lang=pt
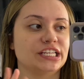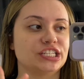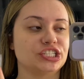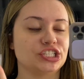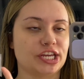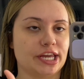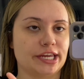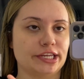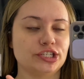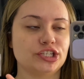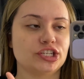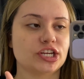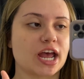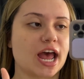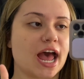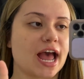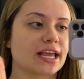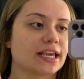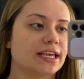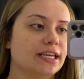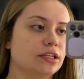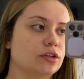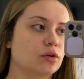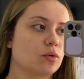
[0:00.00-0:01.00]
Gente,
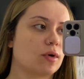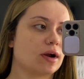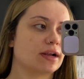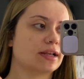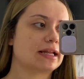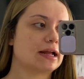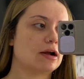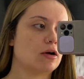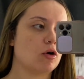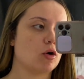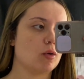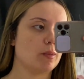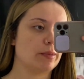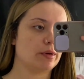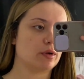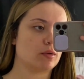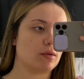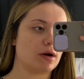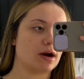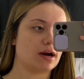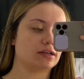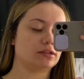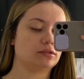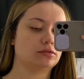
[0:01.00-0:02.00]
aqui no guarda-roupa eu
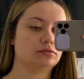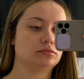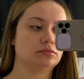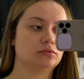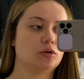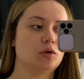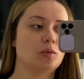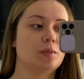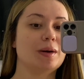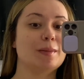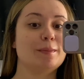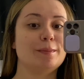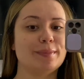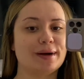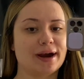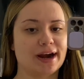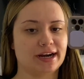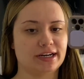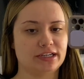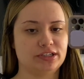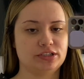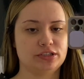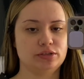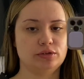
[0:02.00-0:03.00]
guardo uma
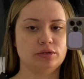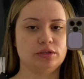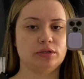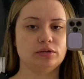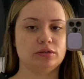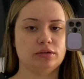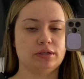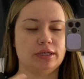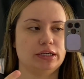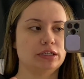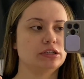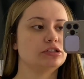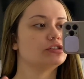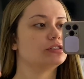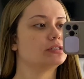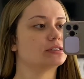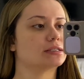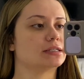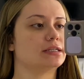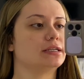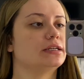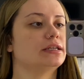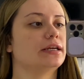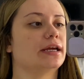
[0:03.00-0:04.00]
parte do que eu tenho de
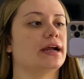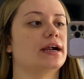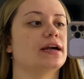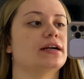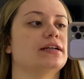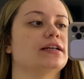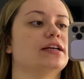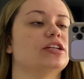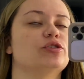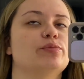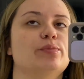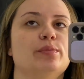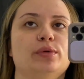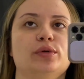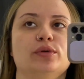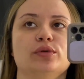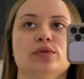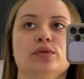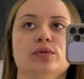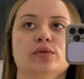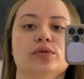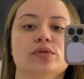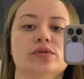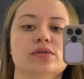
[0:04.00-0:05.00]
skincare, né, de
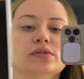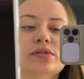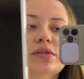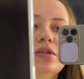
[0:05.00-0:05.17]
produtos.